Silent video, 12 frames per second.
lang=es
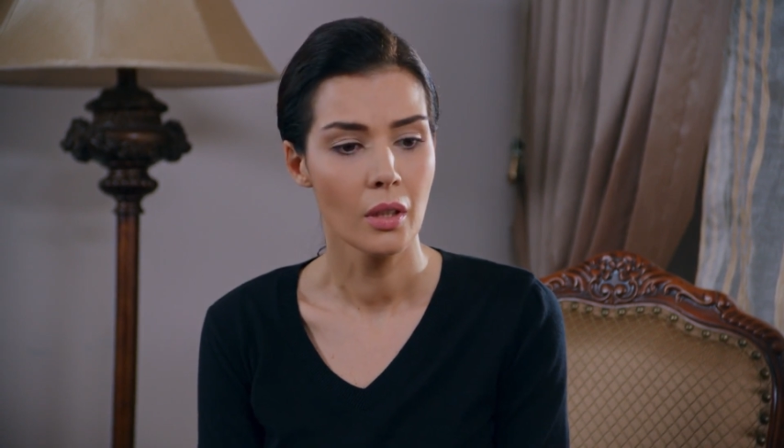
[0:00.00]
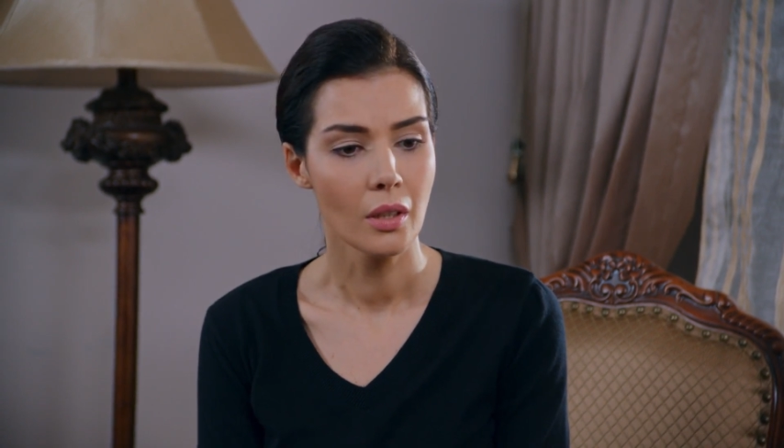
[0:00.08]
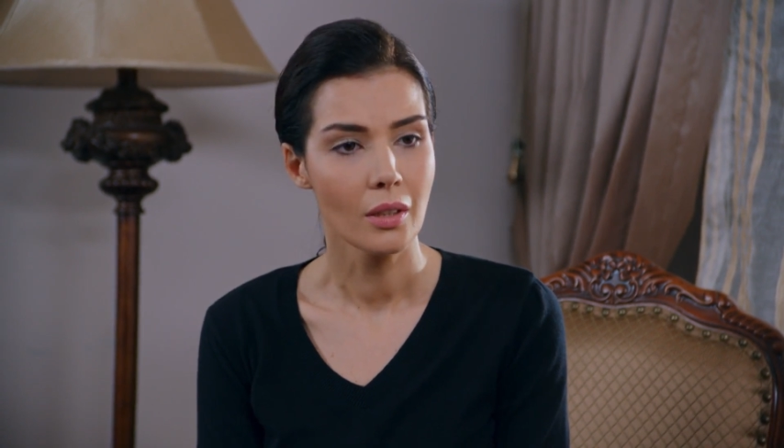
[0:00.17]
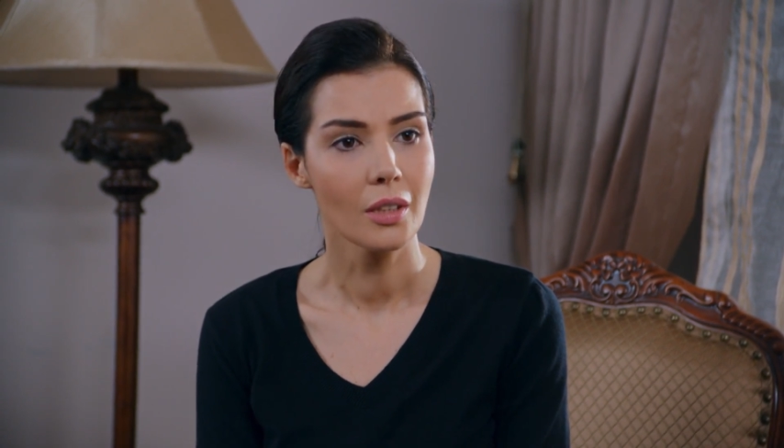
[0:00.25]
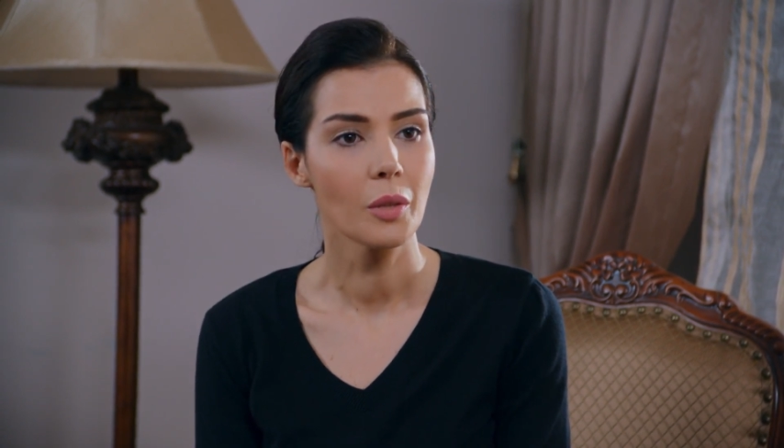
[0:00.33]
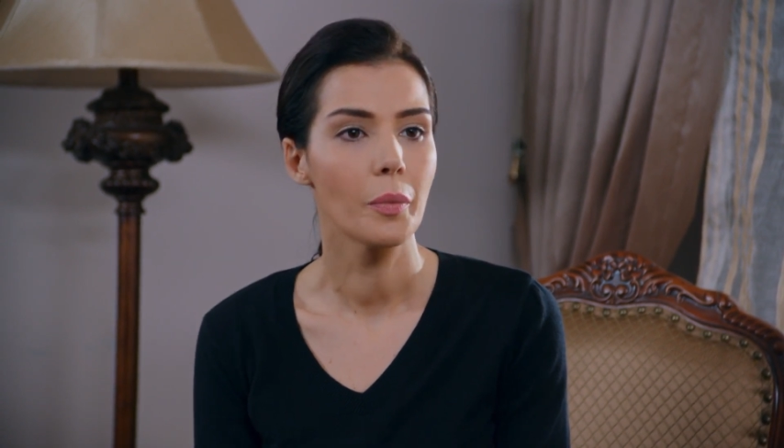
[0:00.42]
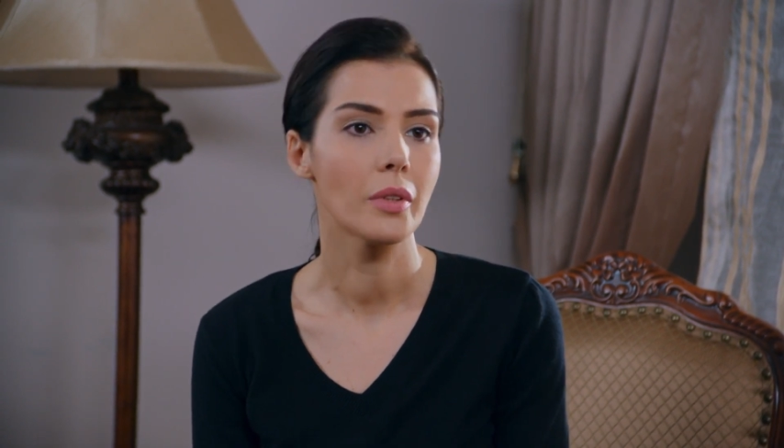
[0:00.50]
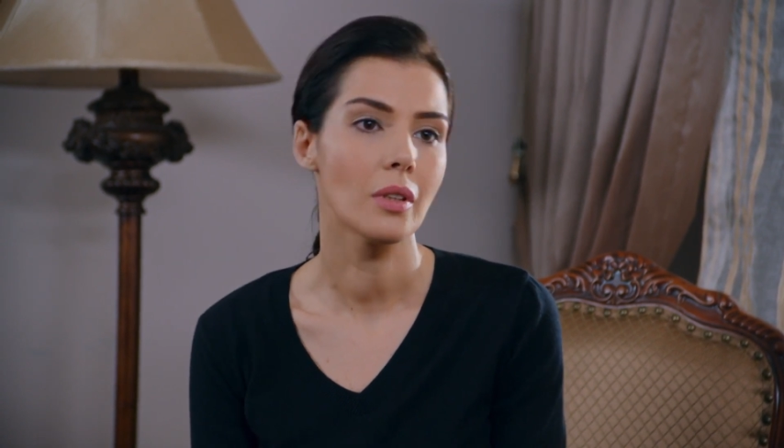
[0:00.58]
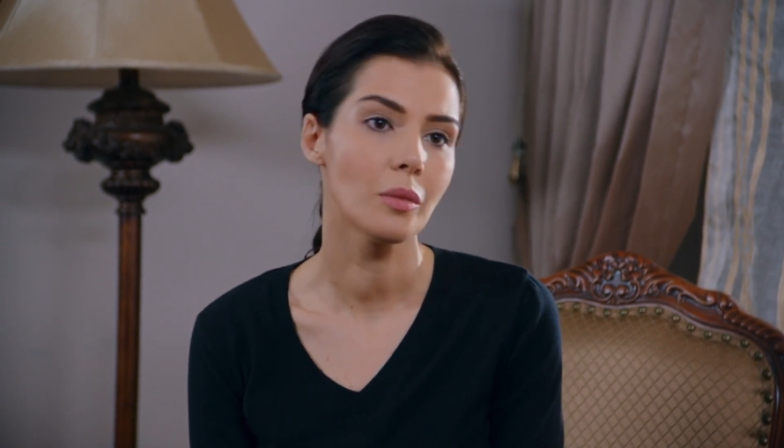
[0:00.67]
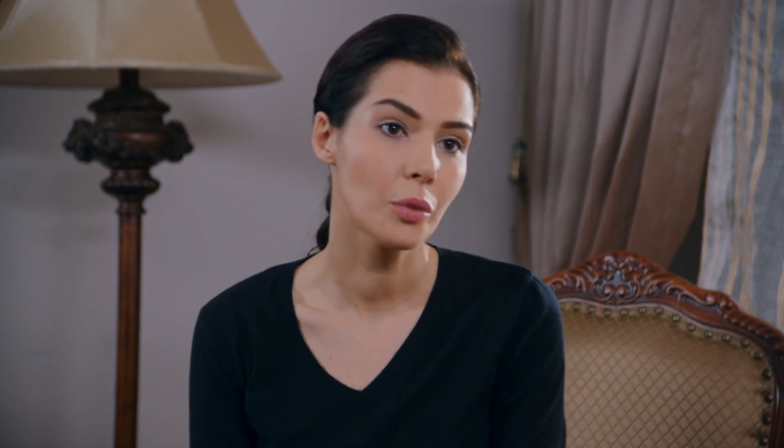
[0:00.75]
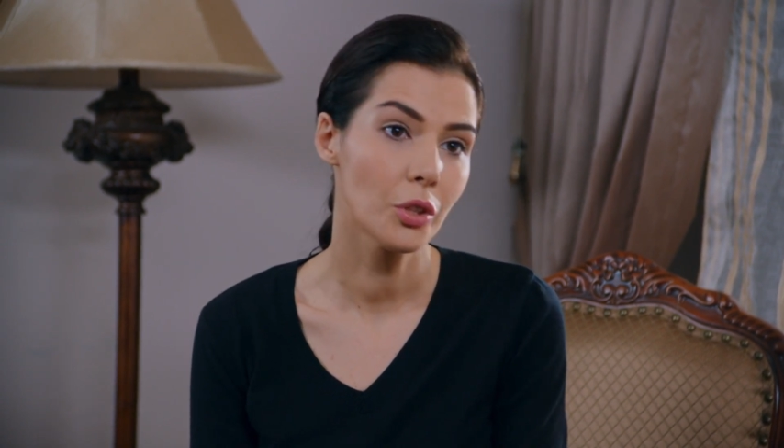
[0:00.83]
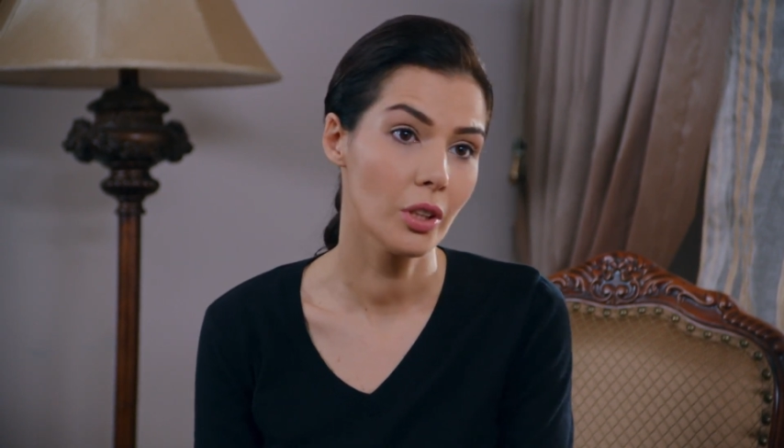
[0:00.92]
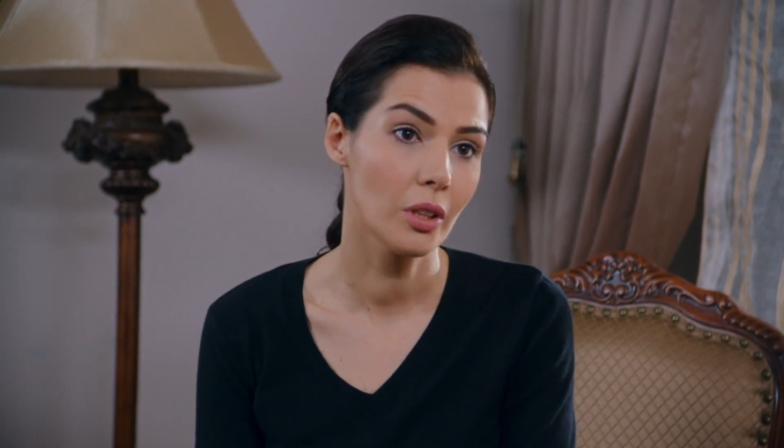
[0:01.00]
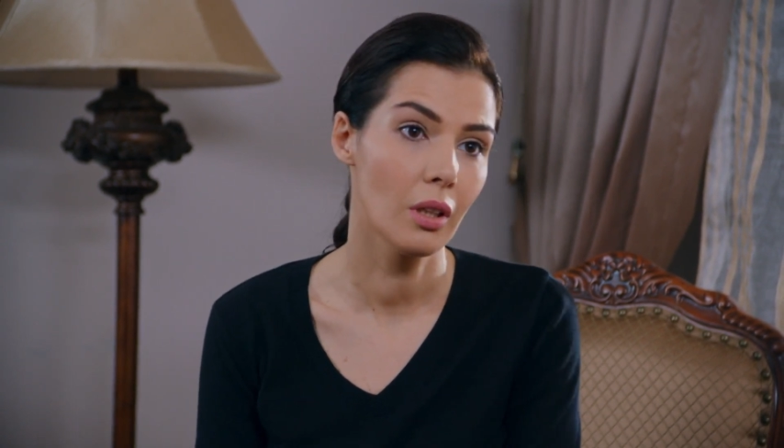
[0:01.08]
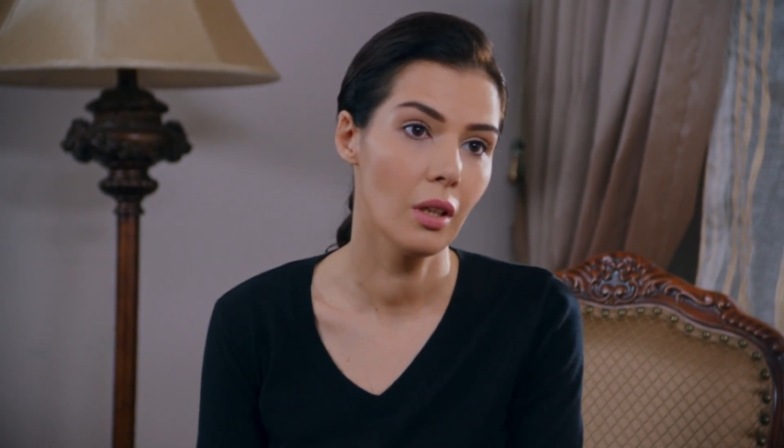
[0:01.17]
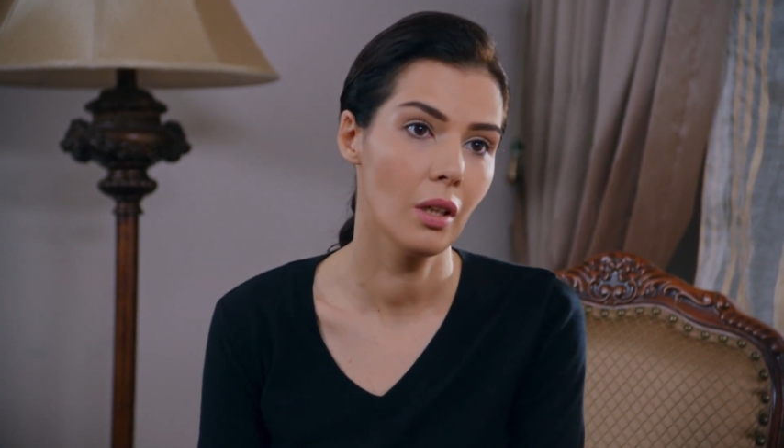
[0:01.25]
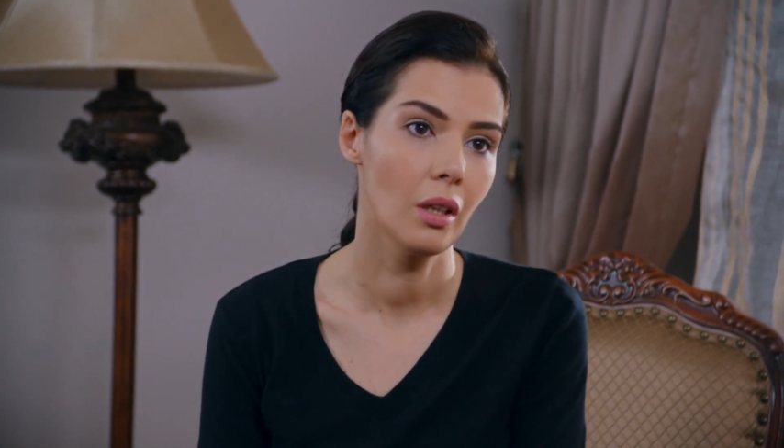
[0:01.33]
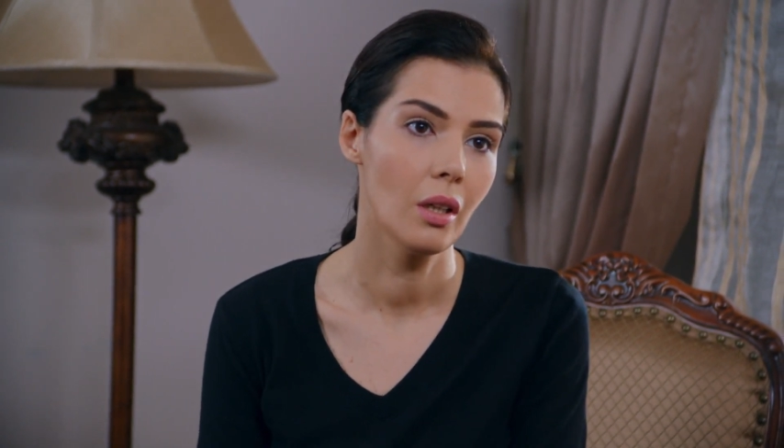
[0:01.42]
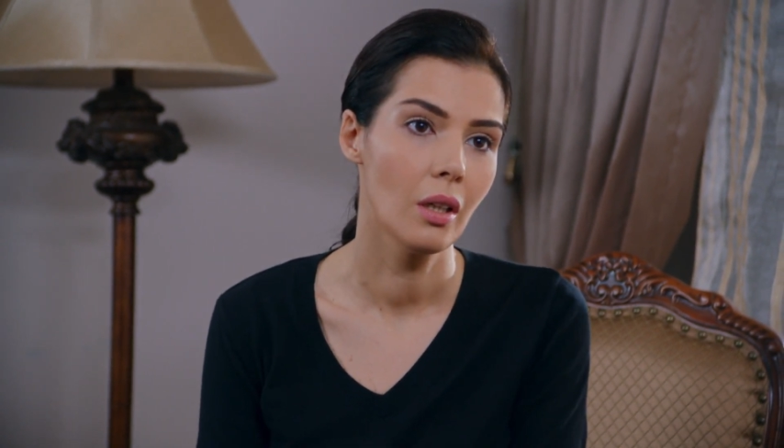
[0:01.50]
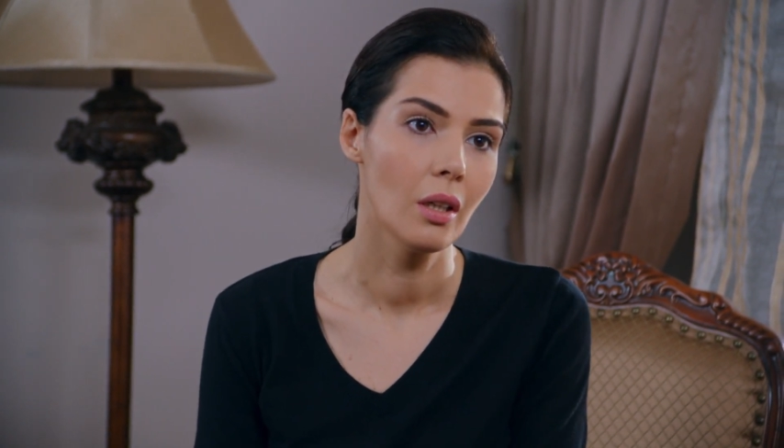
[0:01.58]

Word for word: Señora Kimet, hay...